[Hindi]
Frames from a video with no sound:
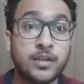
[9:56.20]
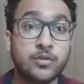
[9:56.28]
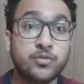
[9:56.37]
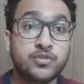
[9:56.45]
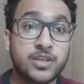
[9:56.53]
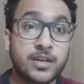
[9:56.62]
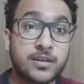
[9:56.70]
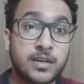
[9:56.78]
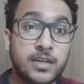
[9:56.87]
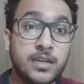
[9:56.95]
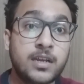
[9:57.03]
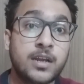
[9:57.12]
तो
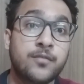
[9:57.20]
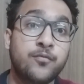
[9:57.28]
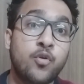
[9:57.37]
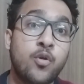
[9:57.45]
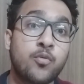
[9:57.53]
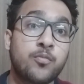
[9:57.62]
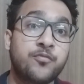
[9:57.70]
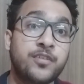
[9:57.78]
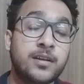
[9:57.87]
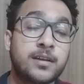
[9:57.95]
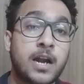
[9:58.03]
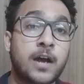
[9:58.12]
जनरली वो
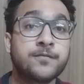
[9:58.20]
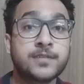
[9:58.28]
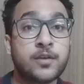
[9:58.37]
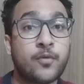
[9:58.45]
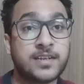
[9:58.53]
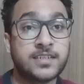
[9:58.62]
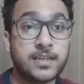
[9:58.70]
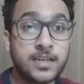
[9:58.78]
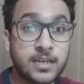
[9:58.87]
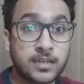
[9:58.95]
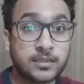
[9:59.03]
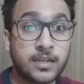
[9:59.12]
फिर ग्राफ्स के क्वेश्चन ही
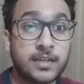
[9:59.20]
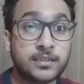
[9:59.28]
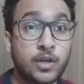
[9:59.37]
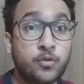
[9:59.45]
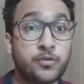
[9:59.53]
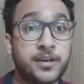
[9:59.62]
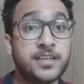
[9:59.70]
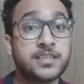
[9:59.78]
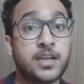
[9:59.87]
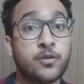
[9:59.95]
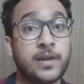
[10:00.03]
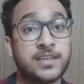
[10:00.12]
करता रहता है और ट्रीज
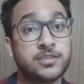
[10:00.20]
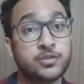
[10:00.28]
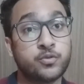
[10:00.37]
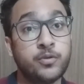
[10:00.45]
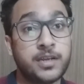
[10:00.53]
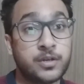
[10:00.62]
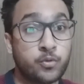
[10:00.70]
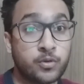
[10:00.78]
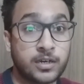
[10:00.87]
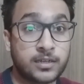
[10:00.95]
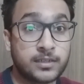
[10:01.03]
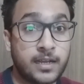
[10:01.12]
के क्वेश्चन को इग्नोर
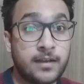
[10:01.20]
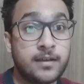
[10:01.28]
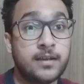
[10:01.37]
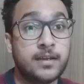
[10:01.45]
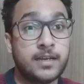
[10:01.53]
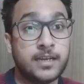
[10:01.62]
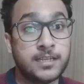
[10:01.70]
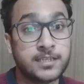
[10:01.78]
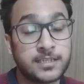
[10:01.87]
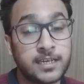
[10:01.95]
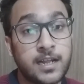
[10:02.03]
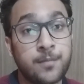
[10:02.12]
करता है
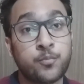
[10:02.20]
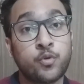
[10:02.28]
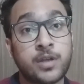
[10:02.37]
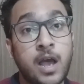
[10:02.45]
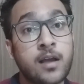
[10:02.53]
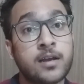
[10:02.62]
इंस्टेड आपको क्या